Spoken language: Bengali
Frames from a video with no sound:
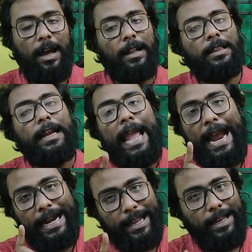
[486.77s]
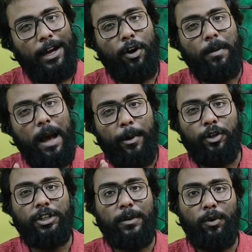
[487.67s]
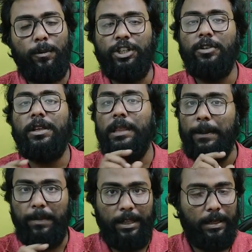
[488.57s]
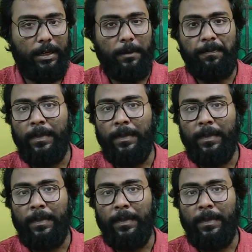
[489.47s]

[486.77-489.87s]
আর তার একটাই কারণ আমি আবারও যেটা বলবো সেটা হচ্ছে সিম্পলিসিটি